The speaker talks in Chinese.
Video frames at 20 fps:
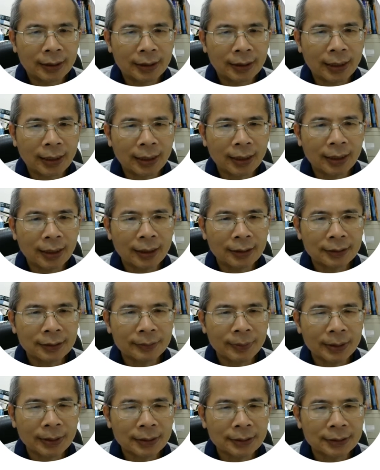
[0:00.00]
那
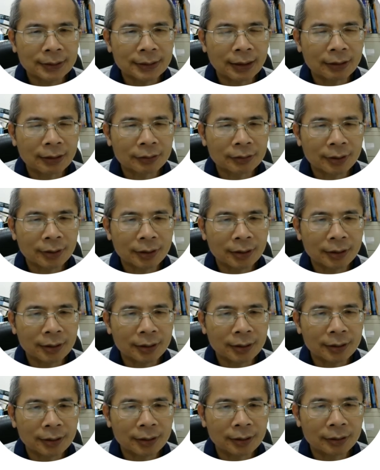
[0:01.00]
这边是叫
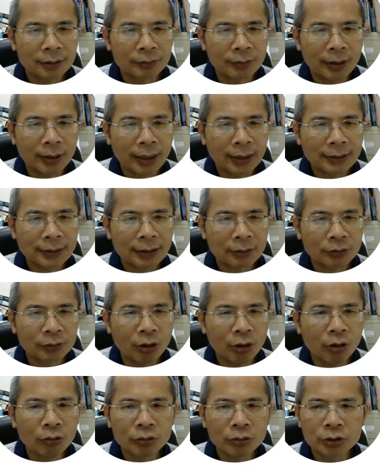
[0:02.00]
做原来叫
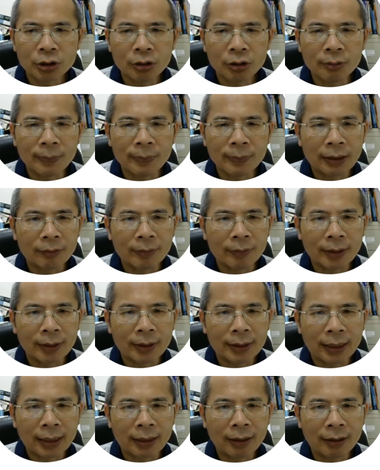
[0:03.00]
做欧洲美
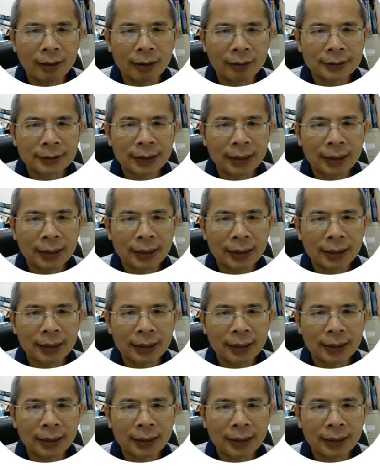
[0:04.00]
元了哈，